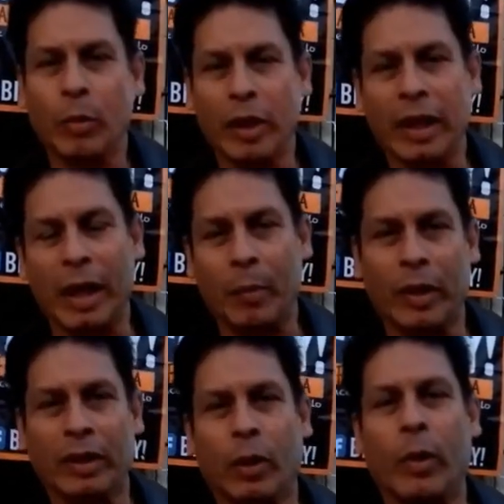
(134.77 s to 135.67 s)
Mónica, por
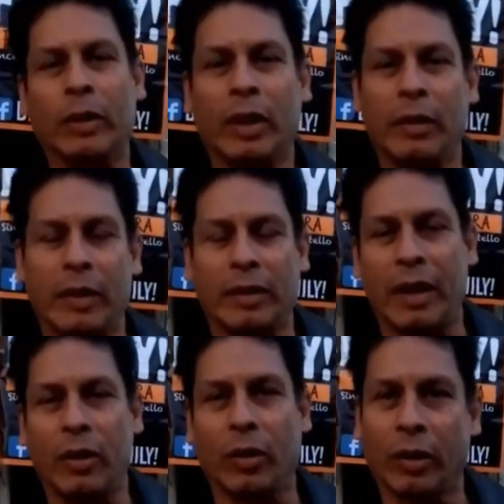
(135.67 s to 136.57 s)
este cuarto
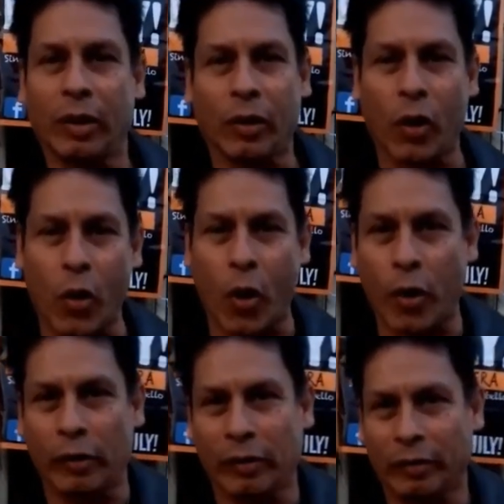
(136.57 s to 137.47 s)
aniversario. Rock
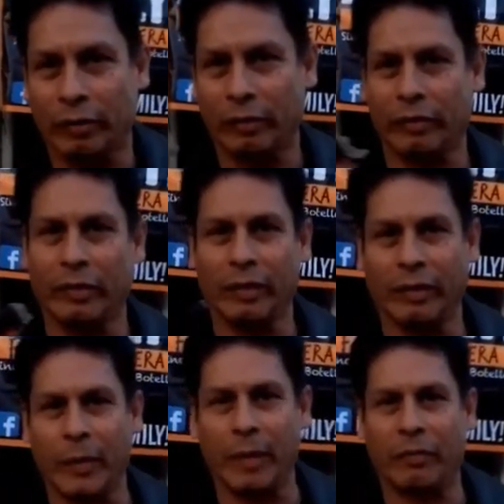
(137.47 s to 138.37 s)

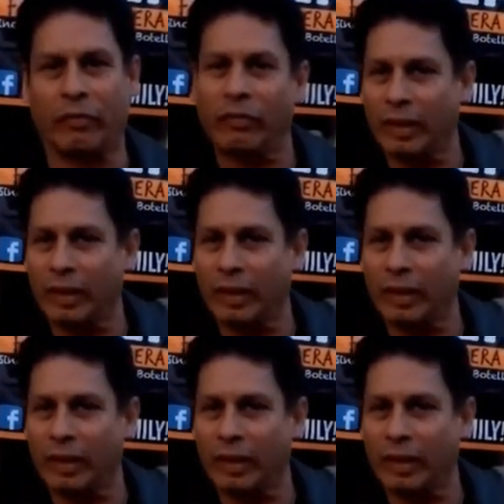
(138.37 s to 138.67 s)
on.